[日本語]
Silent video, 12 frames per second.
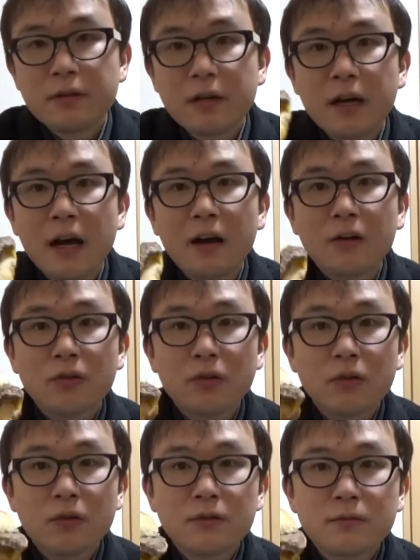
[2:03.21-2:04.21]
あの
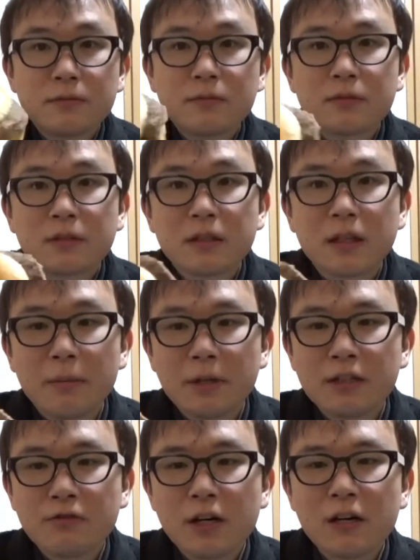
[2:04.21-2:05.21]
画面
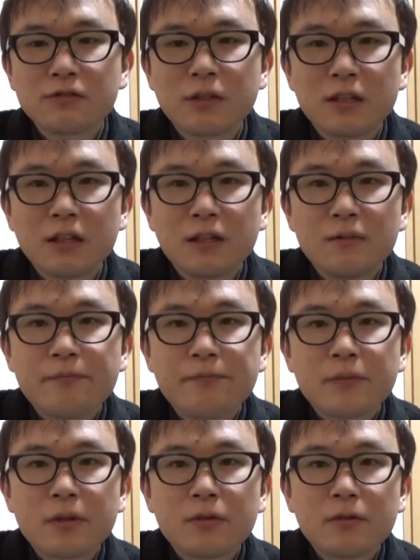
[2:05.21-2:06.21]
でわかるかな
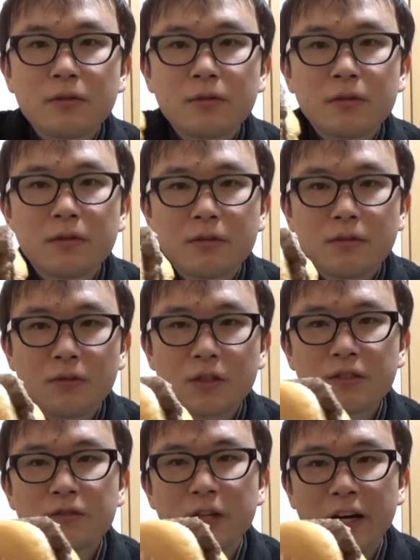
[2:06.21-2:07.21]
お
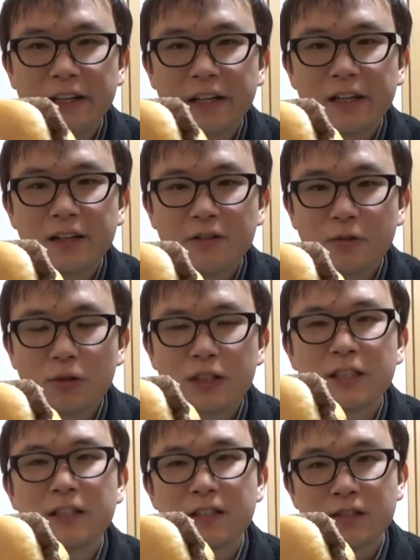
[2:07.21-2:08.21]
肉がね大きい
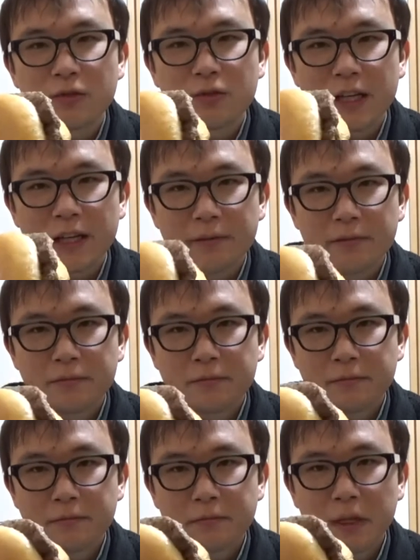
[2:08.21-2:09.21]
んですよこれ
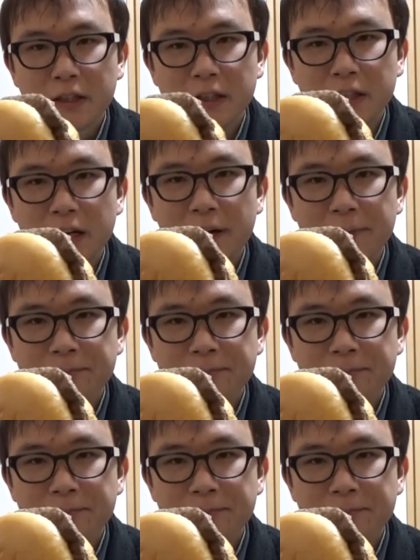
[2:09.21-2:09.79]
パティが